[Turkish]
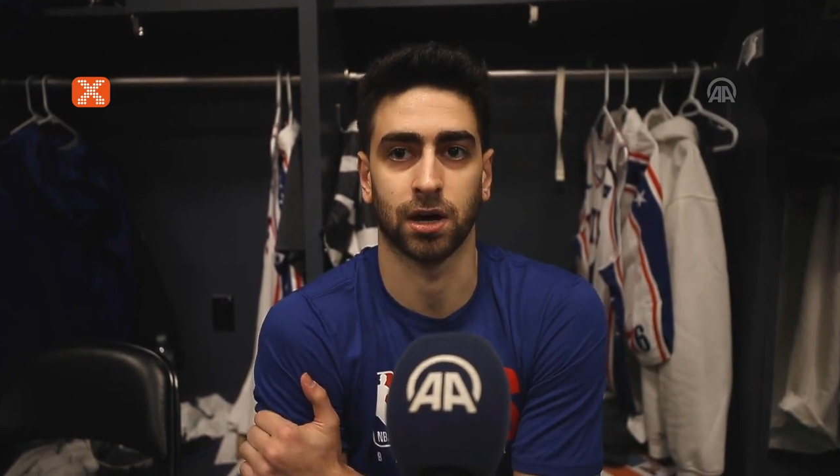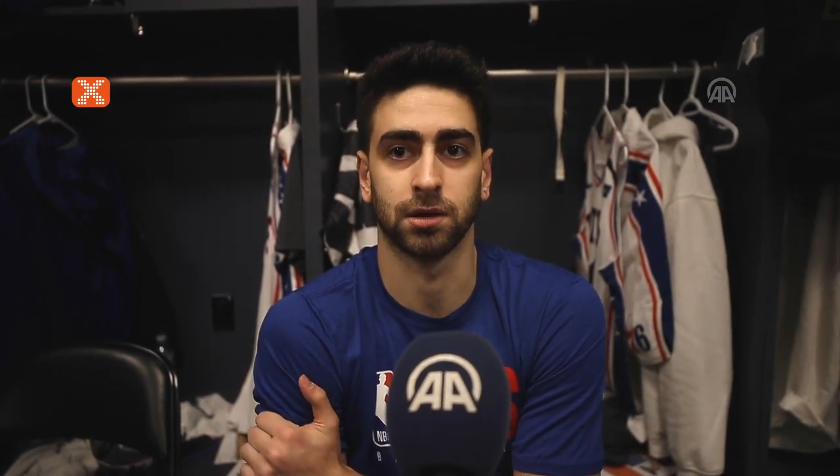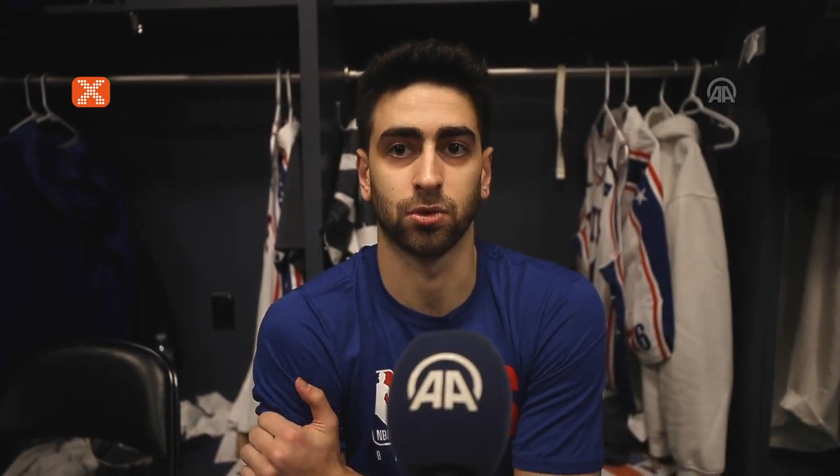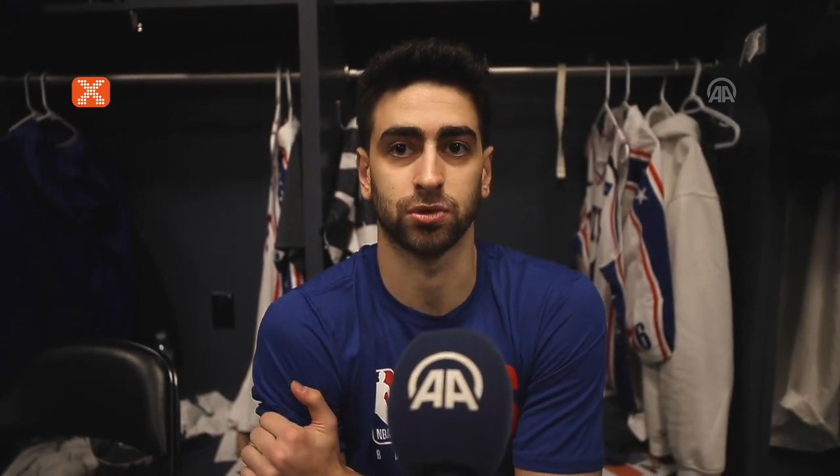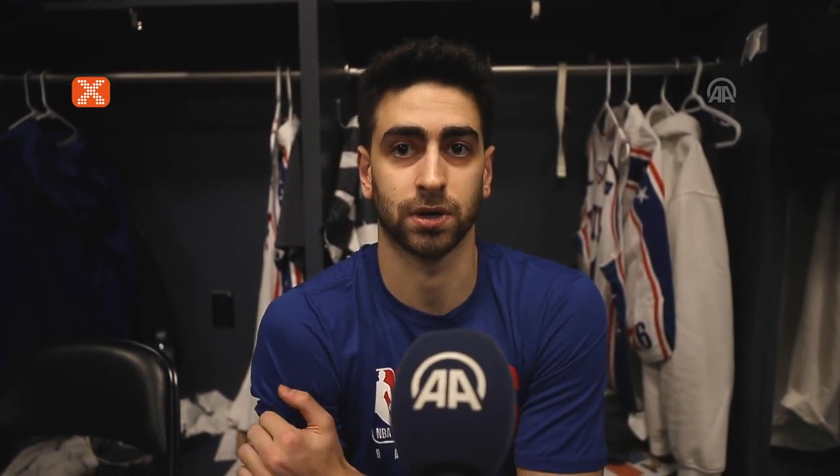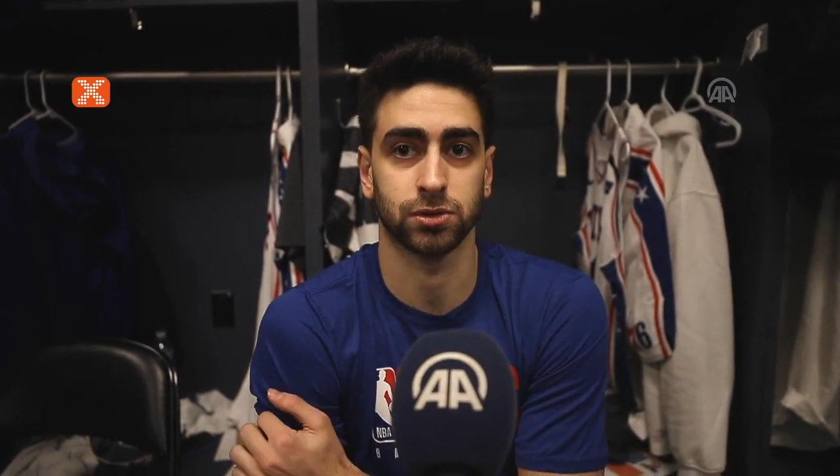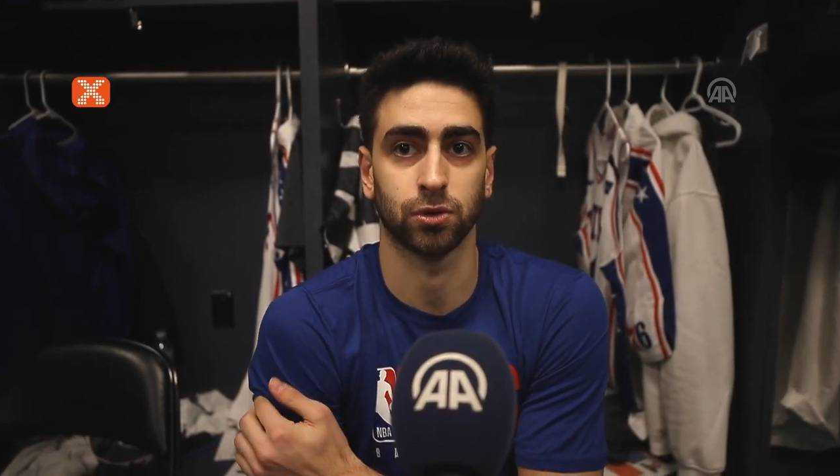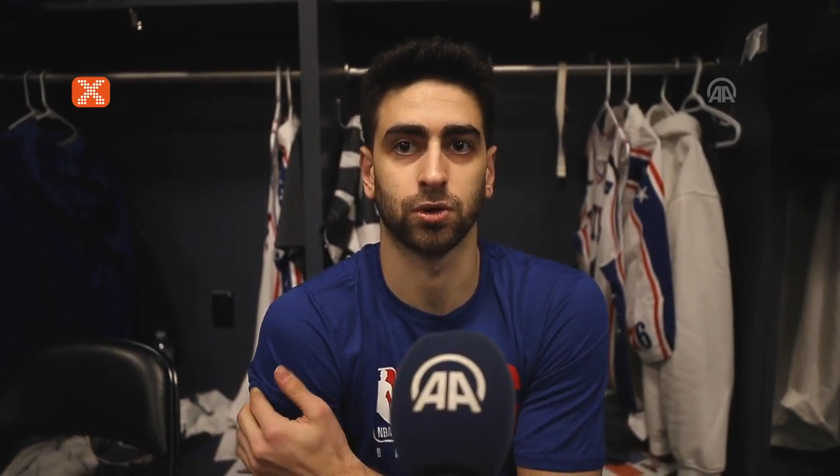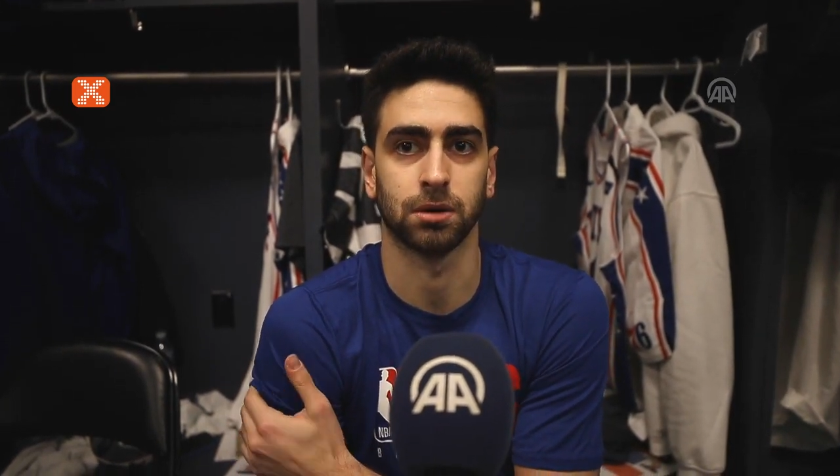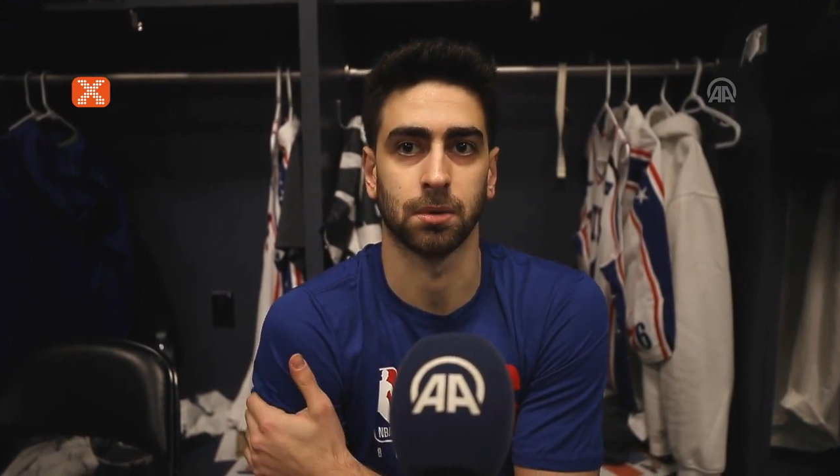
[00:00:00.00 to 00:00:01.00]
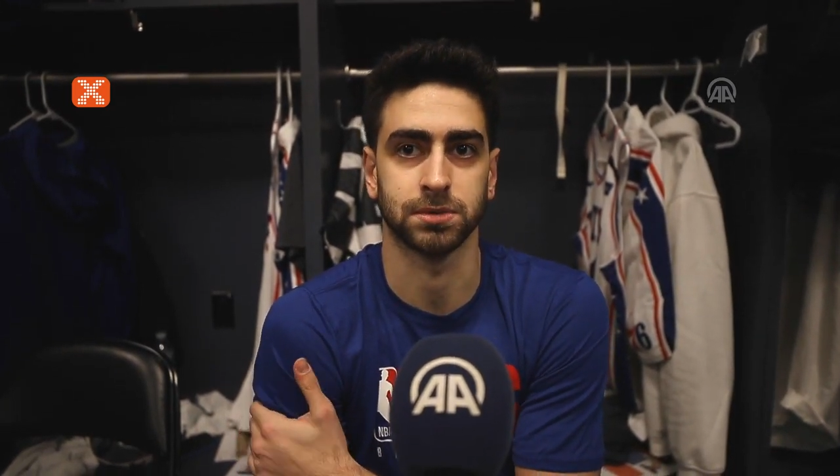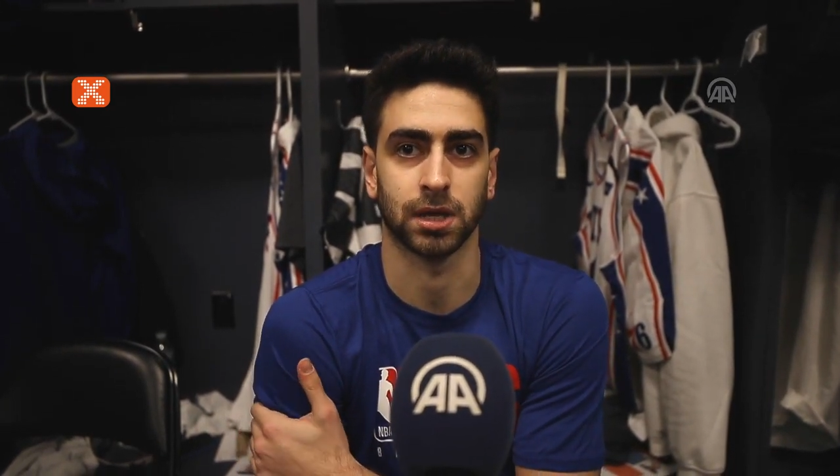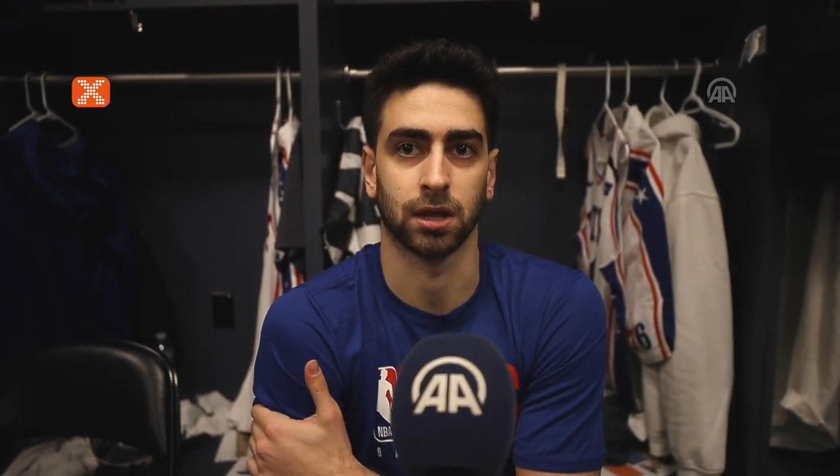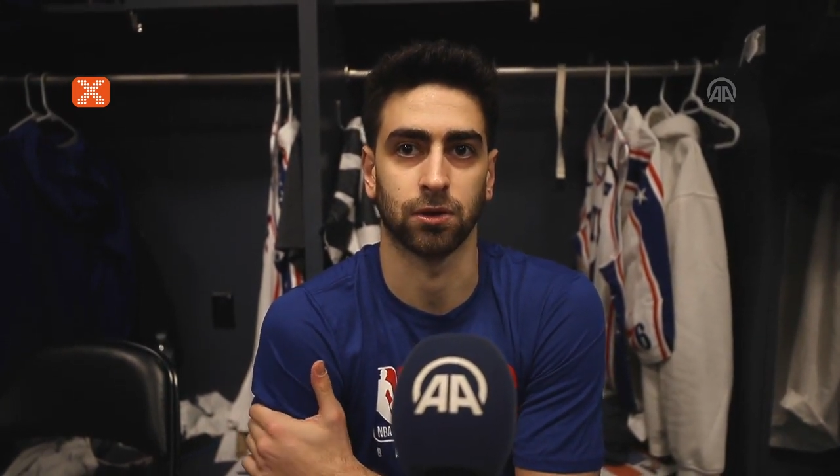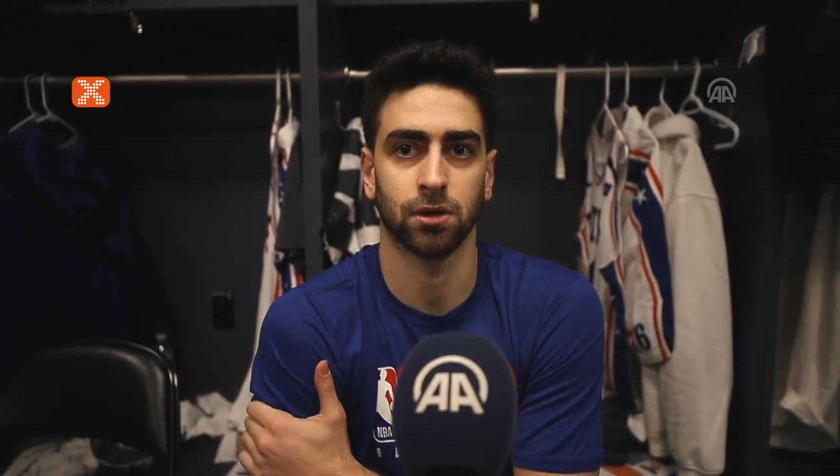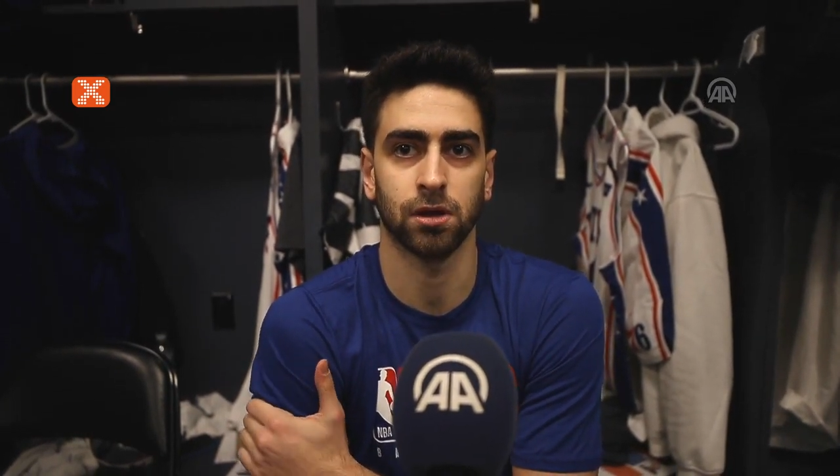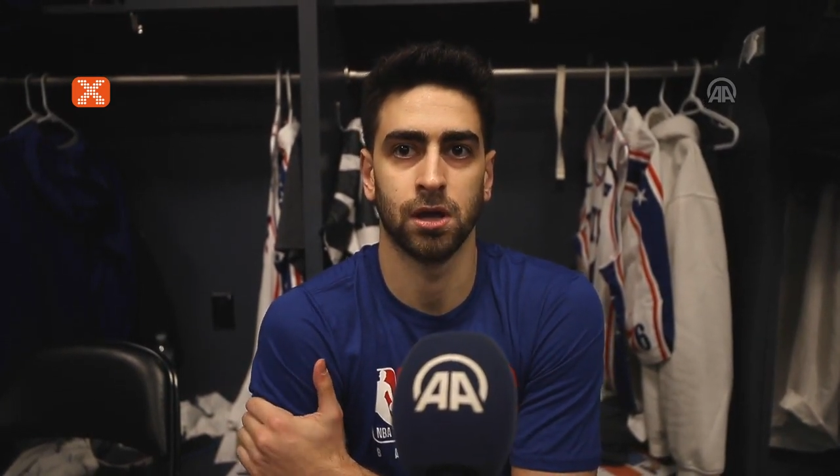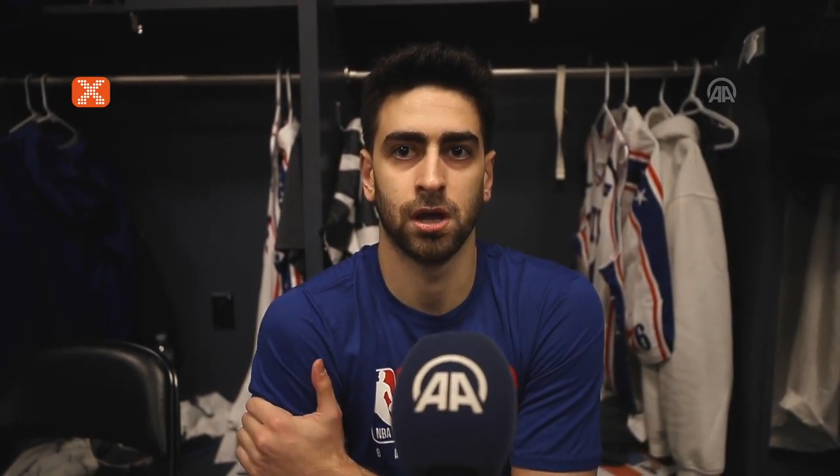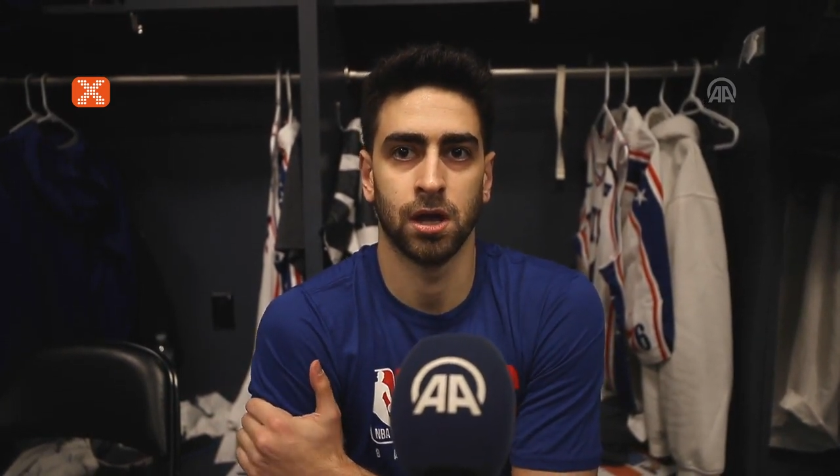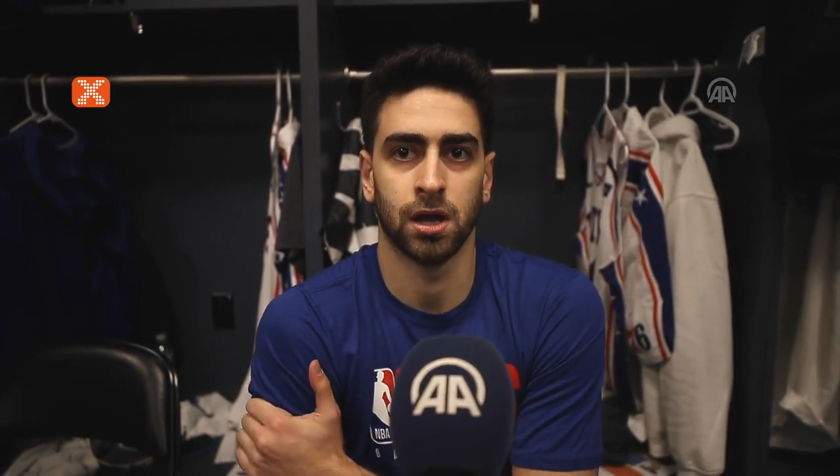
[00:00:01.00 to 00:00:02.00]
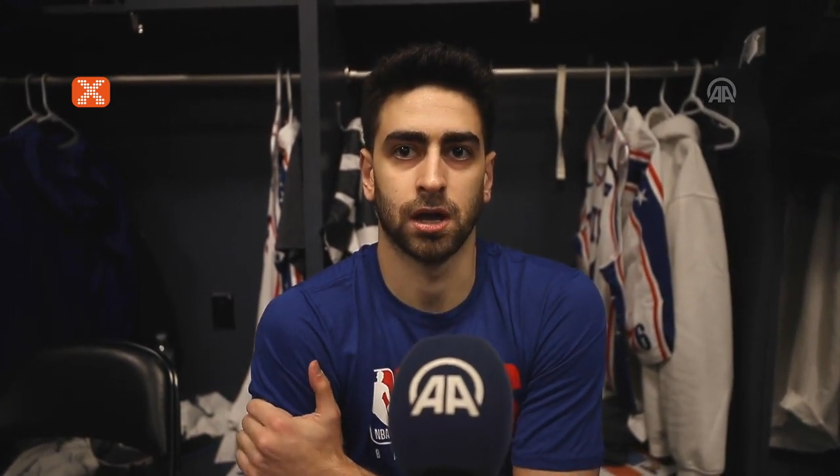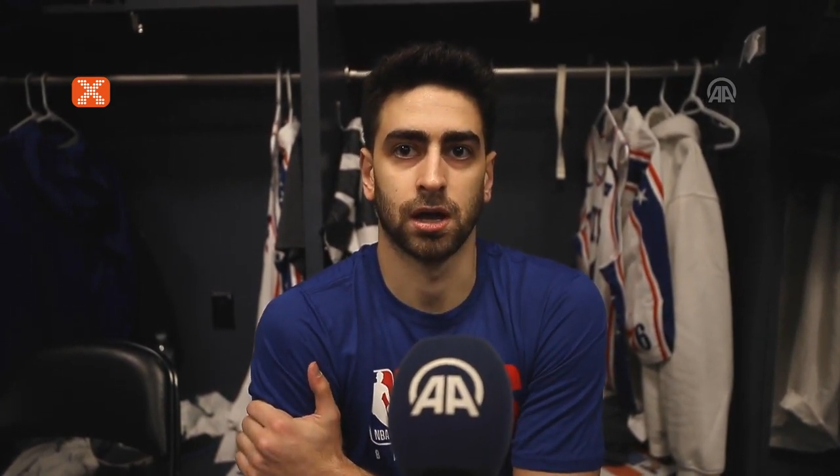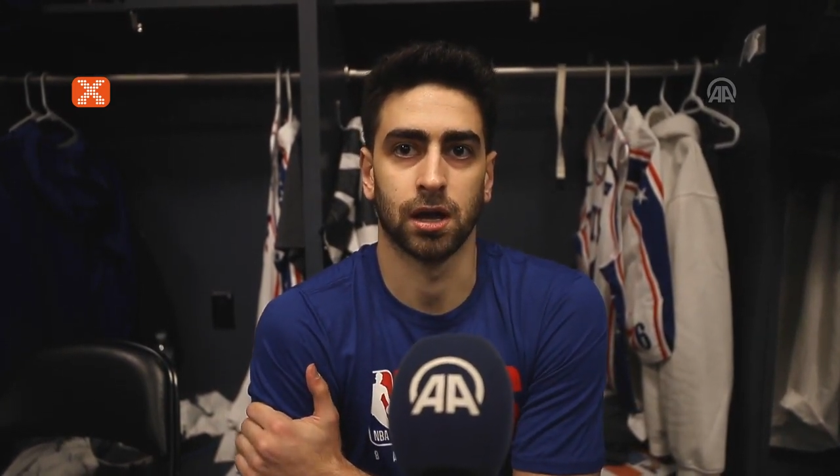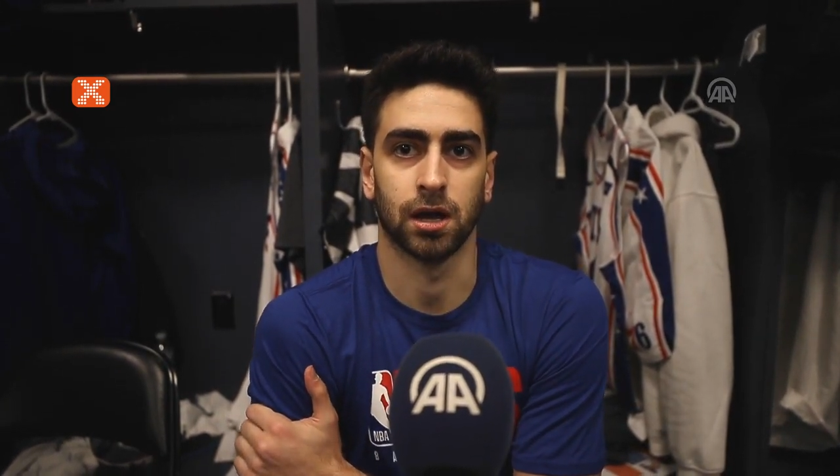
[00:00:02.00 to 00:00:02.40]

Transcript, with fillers: aynı motivasyonla oynamamız gerekiyor. E,